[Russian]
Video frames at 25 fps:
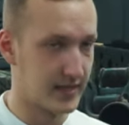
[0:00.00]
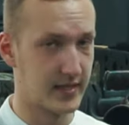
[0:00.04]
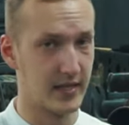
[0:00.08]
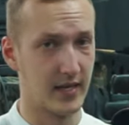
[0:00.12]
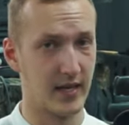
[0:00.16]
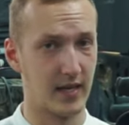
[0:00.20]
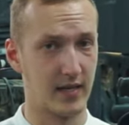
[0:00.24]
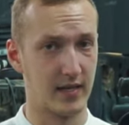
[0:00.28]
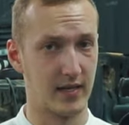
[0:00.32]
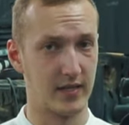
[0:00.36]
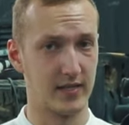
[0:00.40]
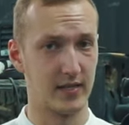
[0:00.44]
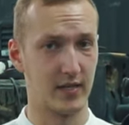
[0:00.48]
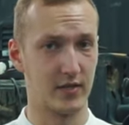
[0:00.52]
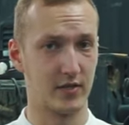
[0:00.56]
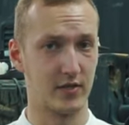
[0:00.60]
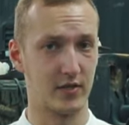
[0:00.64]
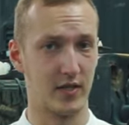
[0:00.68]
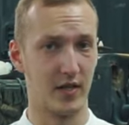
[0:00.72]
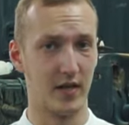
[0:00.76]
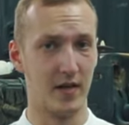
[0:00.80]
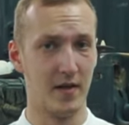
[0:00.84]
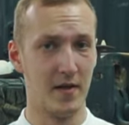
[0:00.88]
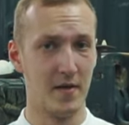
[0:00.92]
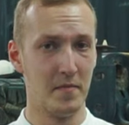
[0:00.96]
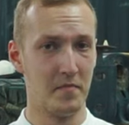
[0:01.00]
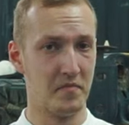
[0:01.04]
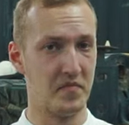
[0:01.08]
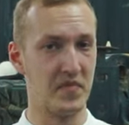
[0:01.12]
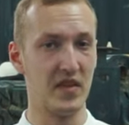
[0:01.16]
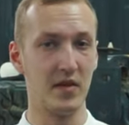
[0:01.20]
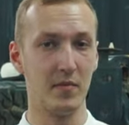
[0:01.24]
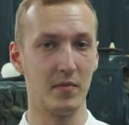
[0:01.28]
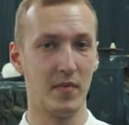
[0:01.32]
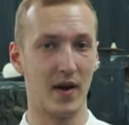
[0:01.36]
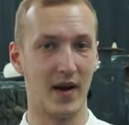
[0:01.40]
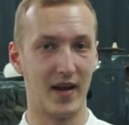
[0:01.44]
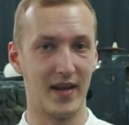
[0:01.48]
стояли достаточно
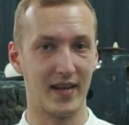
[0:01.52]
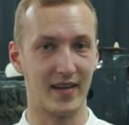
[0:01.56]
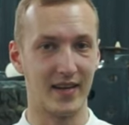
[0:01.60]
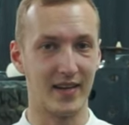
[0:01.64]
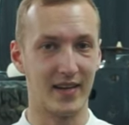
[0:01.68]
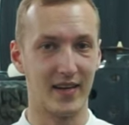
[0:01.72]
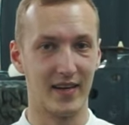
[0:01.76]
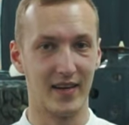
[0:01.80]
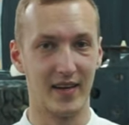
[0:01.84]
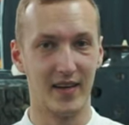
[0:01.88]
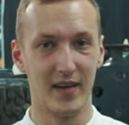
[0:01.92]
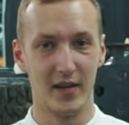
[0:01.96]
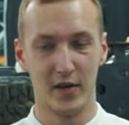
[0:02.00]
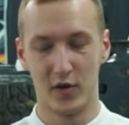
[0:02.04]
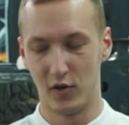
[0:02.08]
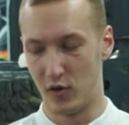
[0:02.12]
немаленькие.